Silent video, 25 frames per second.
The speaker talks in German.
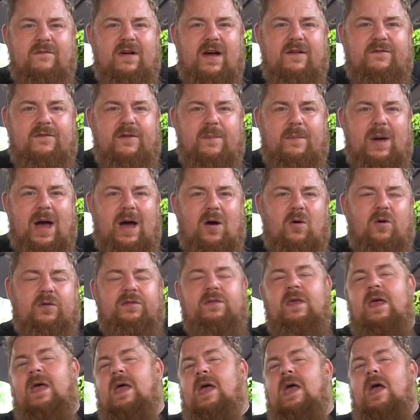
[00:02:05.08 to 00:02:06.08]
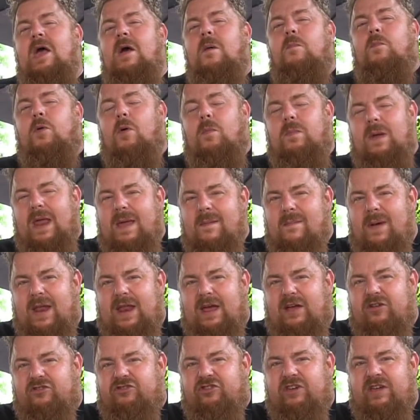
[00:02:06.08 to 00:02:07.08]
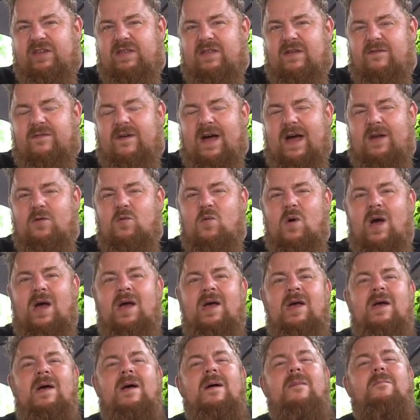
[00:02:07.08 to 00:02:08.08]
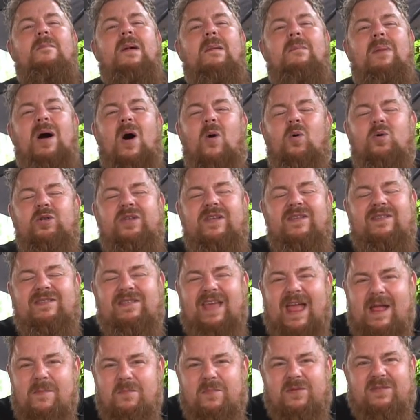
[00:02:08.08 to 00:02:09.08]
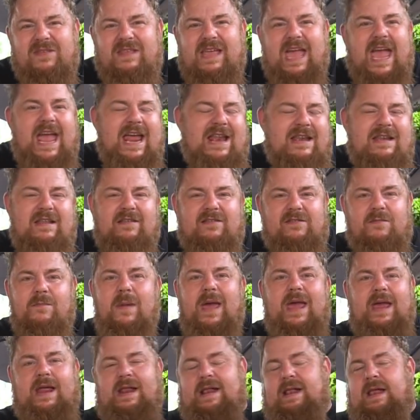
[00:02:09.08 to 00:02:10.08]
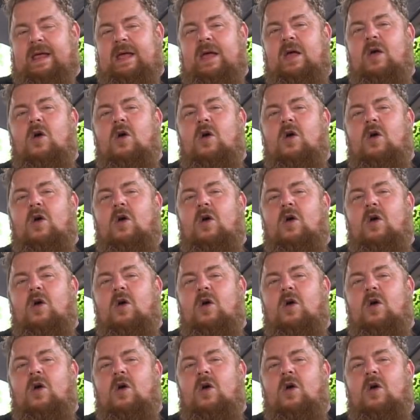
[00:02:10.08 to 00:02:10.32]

wir einfach mal aus. Problem bei der Geschichte war nur, man brauchte selbstgehendes Mehl.